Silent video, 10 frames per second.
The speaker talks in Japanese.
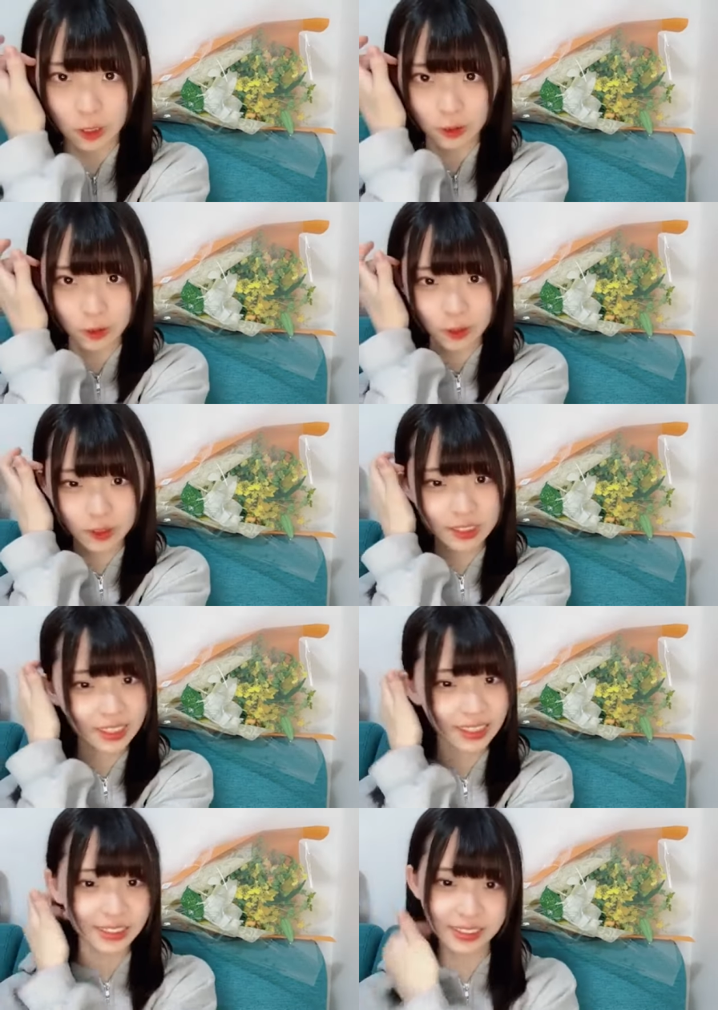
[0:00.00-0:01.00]
や不況し
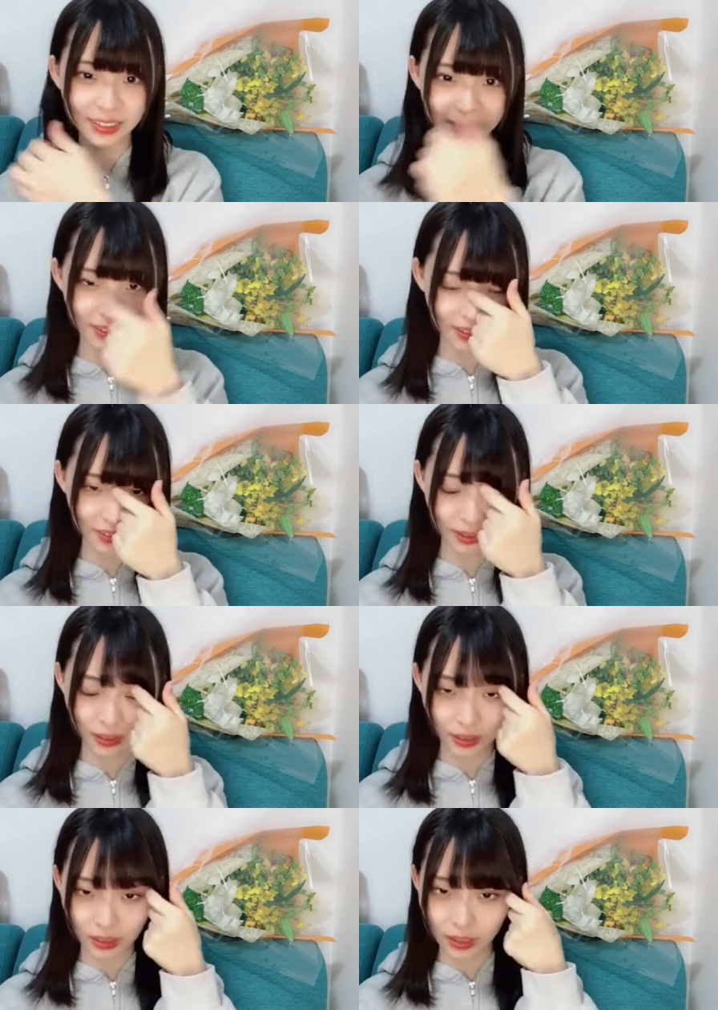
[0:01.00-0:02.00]
てんの死ぬ
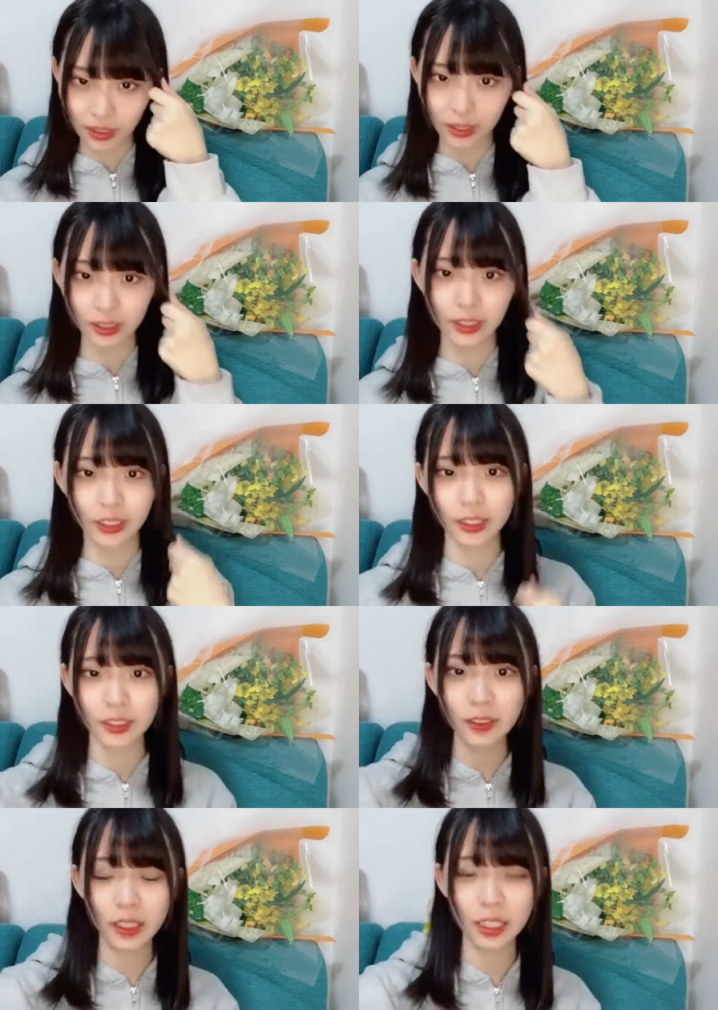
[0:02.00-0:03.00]

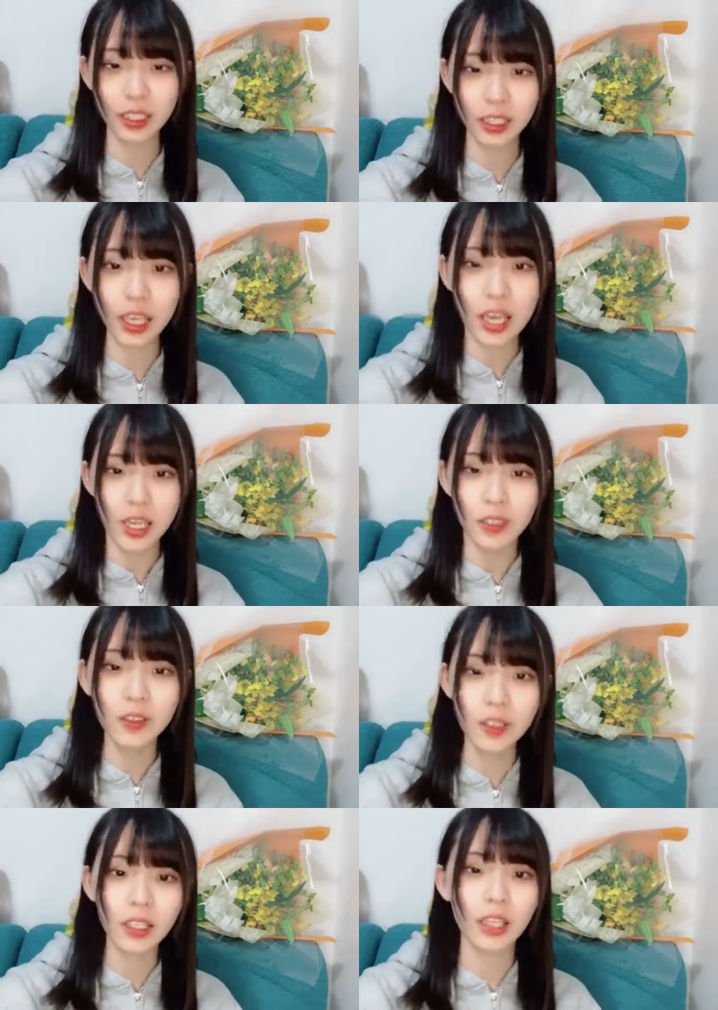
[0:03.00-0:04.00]
ゆいたんえ
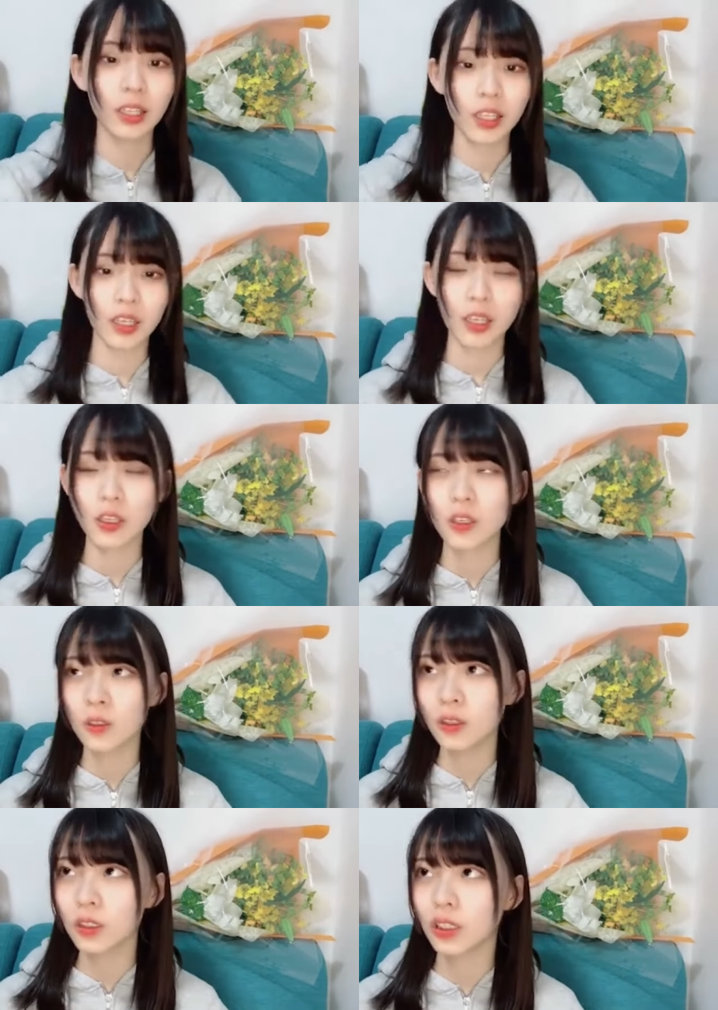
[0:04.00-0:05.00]
ゆいたんね
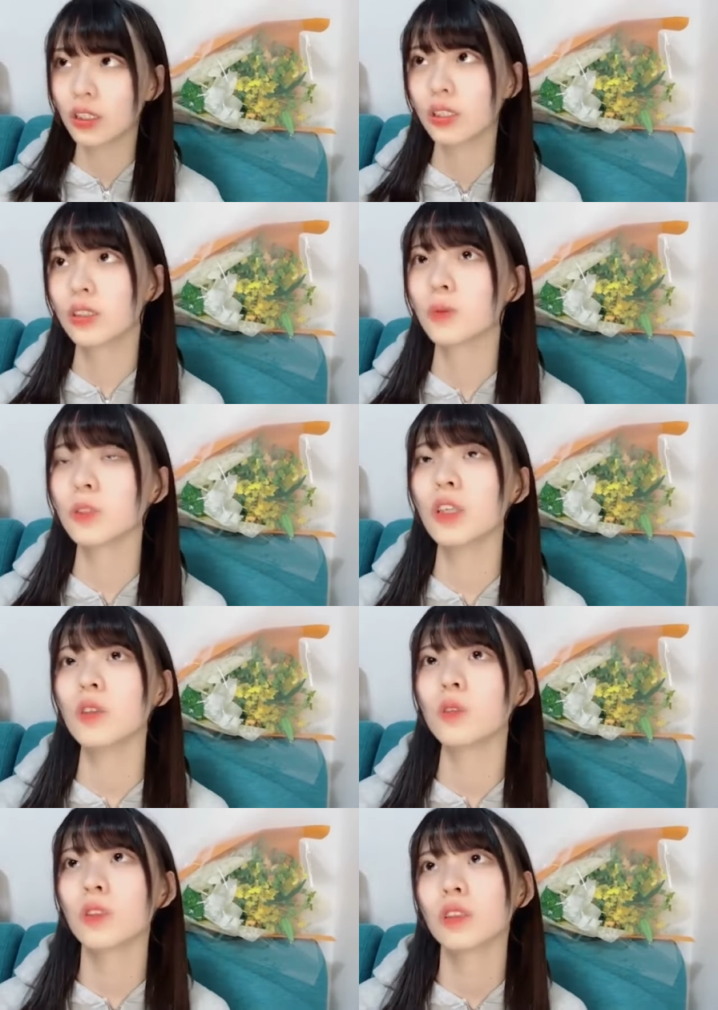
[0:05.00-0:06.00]
ゆいたんでも
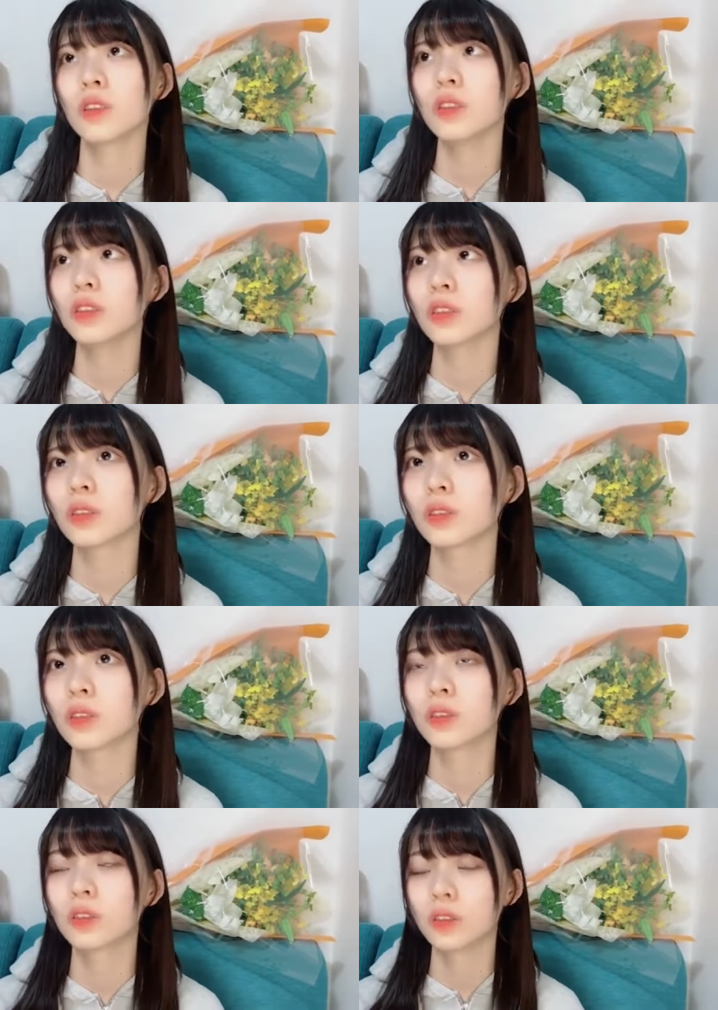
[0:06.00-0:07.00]
最後に会ったのいつだろう
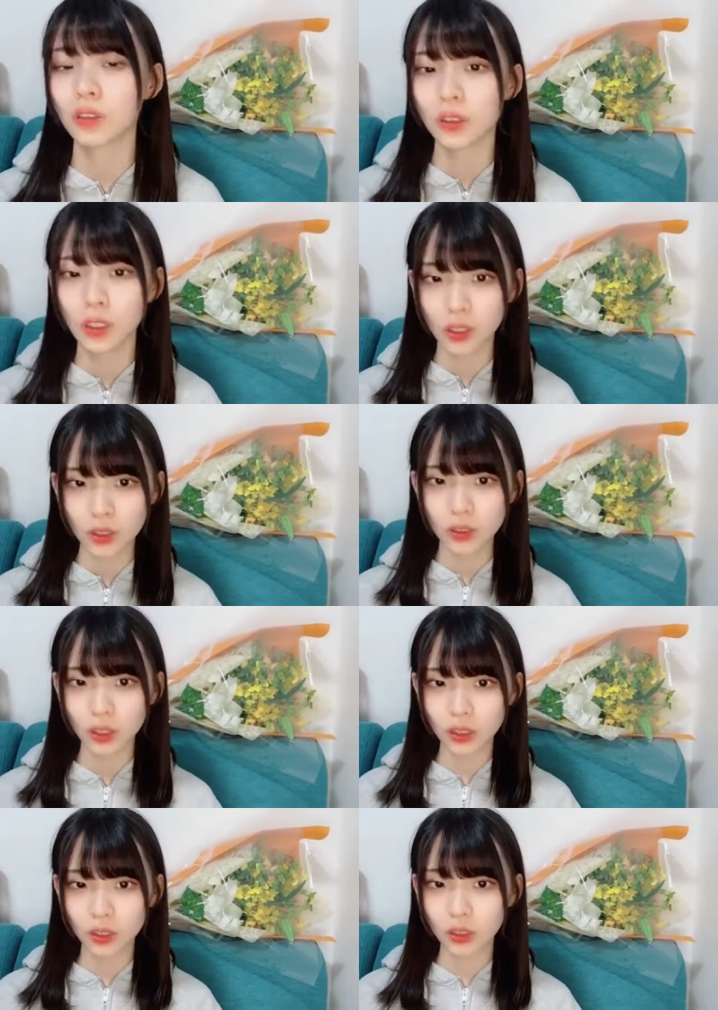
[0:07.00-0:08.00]

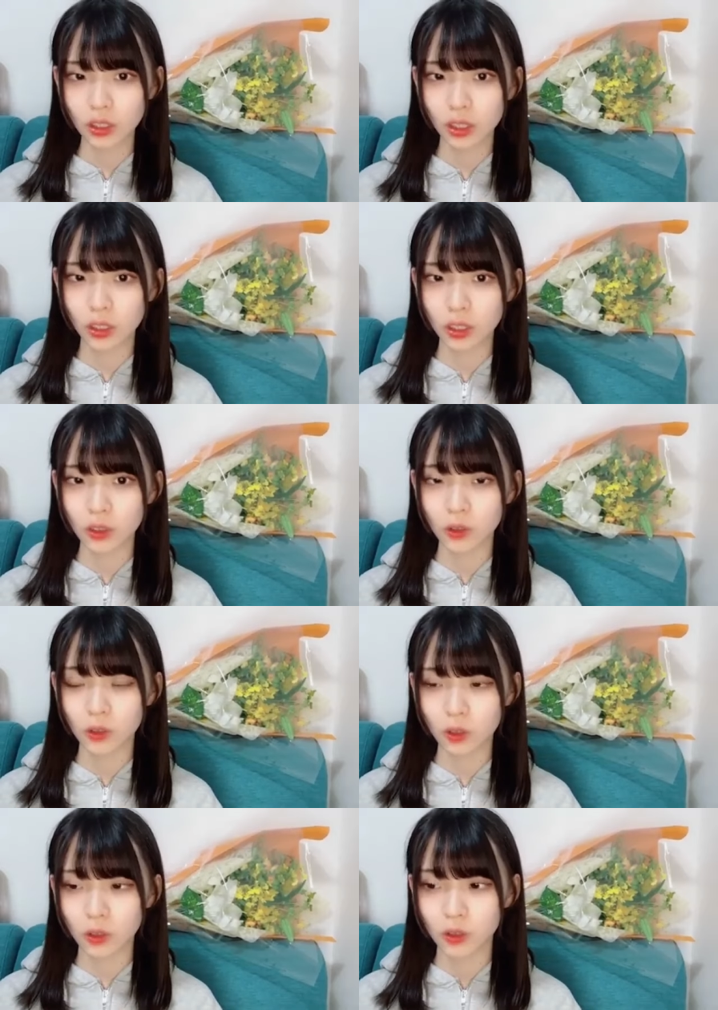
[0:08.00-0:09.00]
最近会ってないから
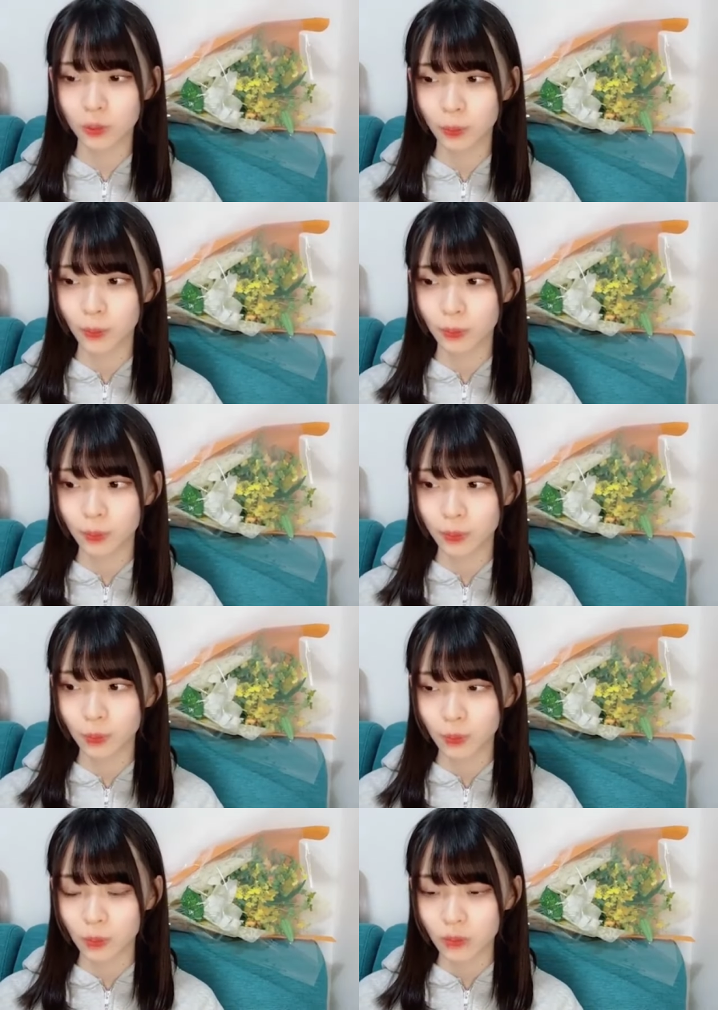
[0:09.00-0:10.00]
な
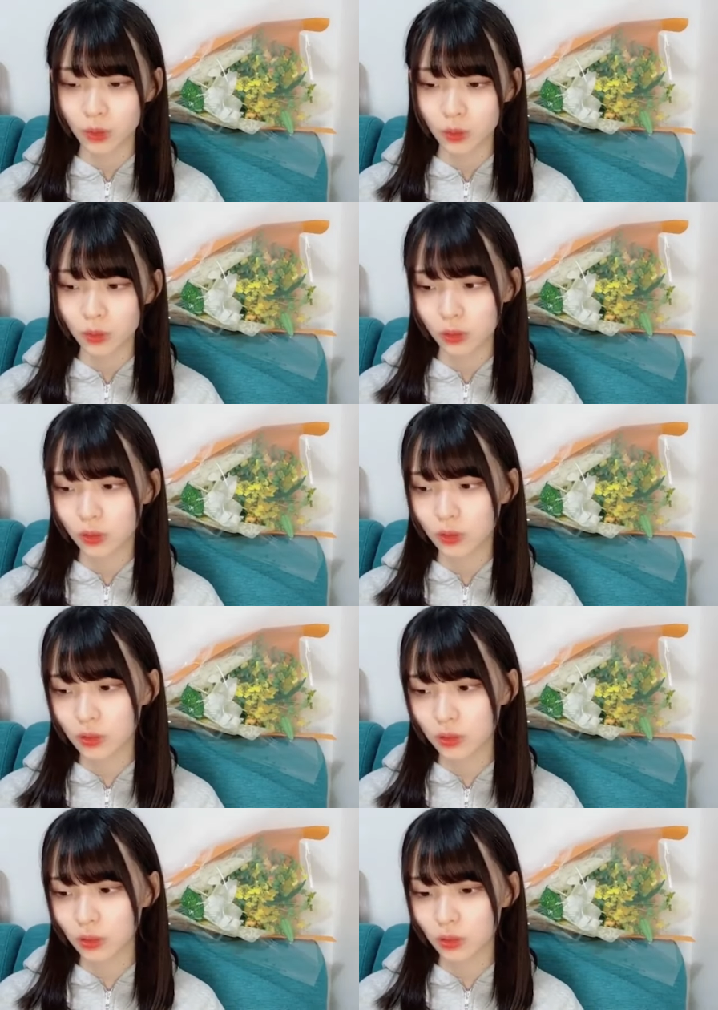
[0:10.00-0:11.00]
ゆいたんい
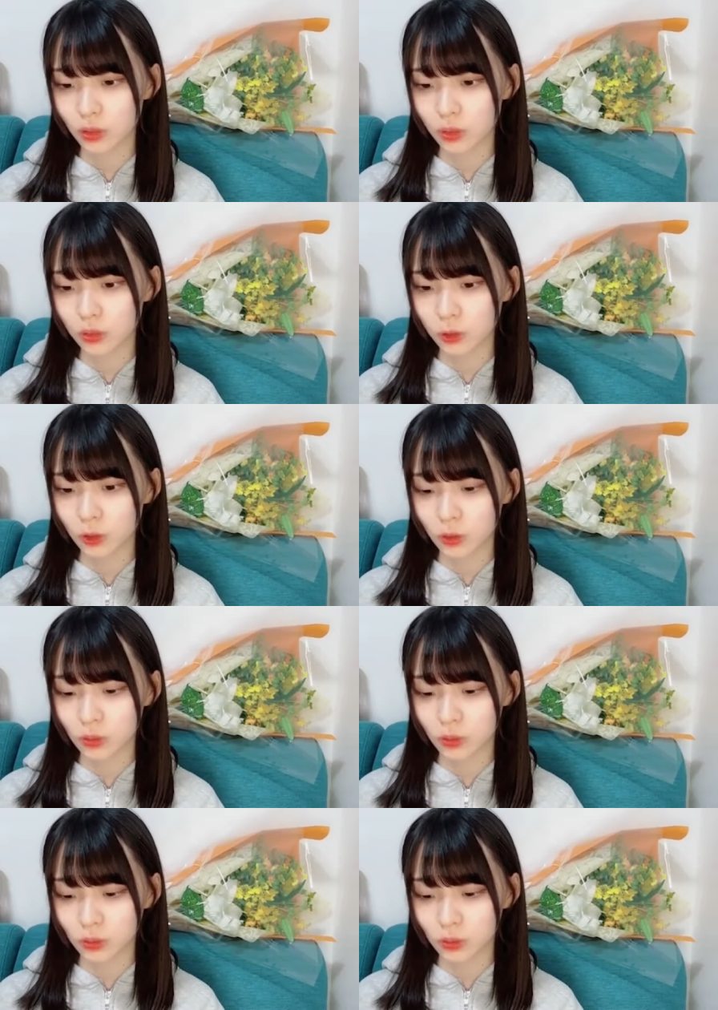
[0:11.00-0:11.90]
つだったかな最後